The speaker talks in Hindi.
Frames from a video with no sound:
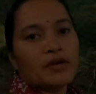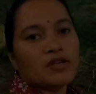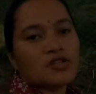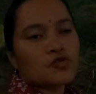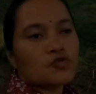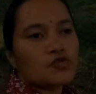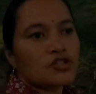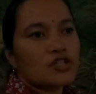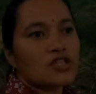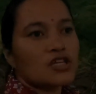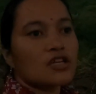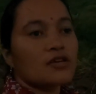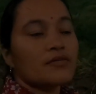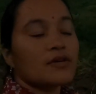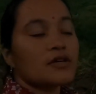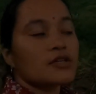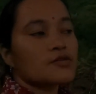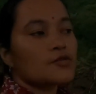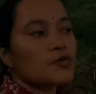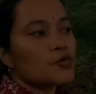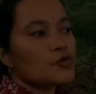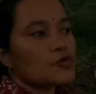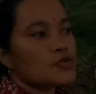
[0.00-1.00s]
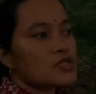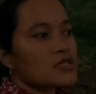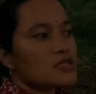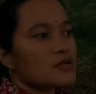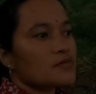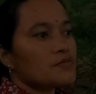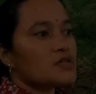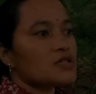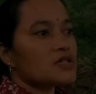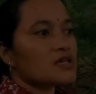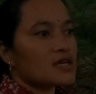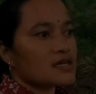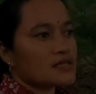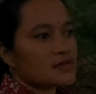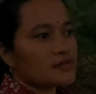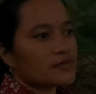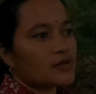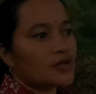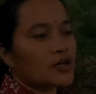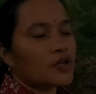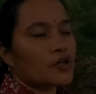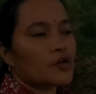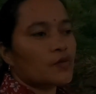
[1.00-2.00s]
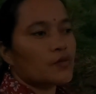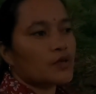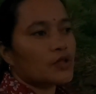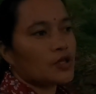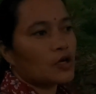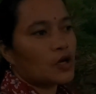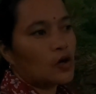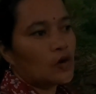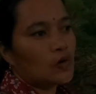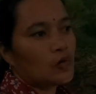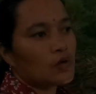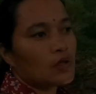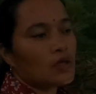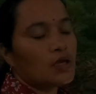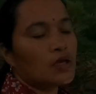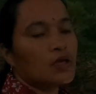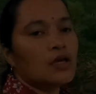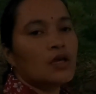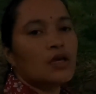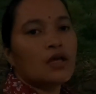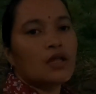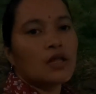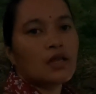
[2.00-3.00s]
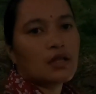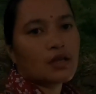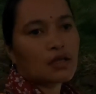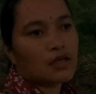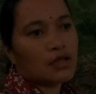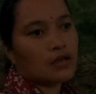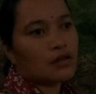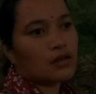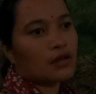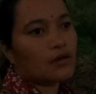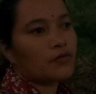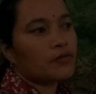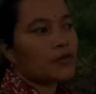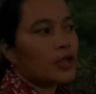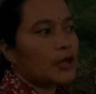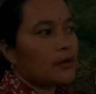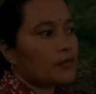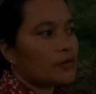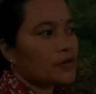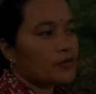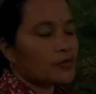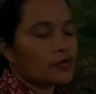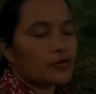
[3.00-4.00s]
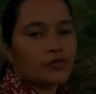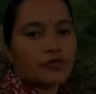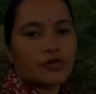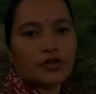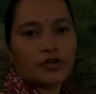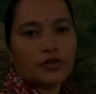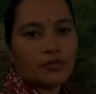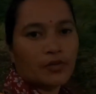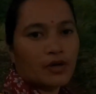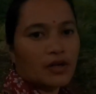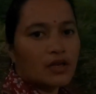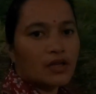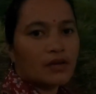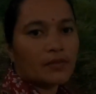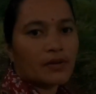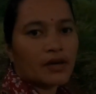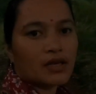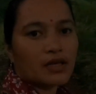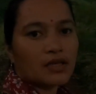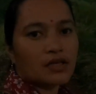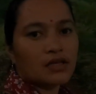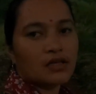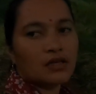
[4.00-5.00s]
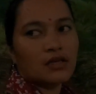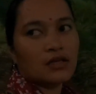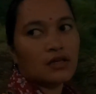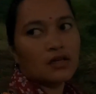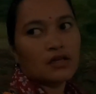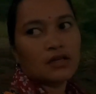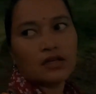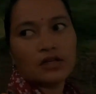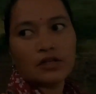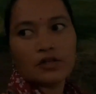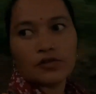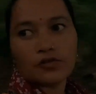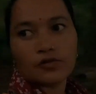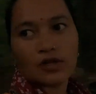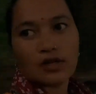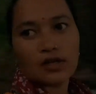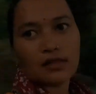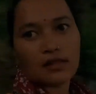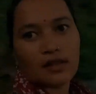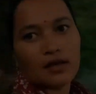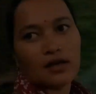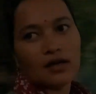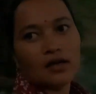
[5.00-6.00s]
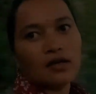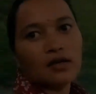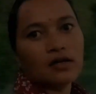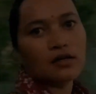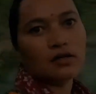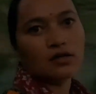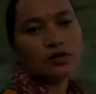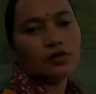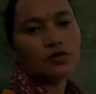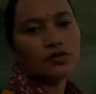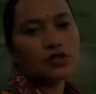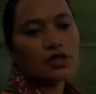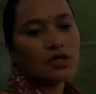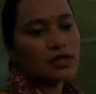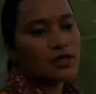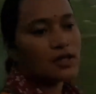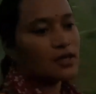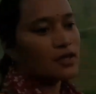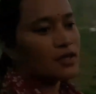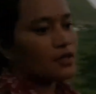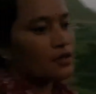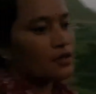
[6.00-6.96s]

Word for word: मैं सोच रही थी कि मैं इस उसकी सब्ज़ी कैसे बना रही हूँ मैं दिखाऊंगी लेकिन अब कैमरे पे तो वीडियो बन नहीं पाएगी तो देखते हैं तो चलते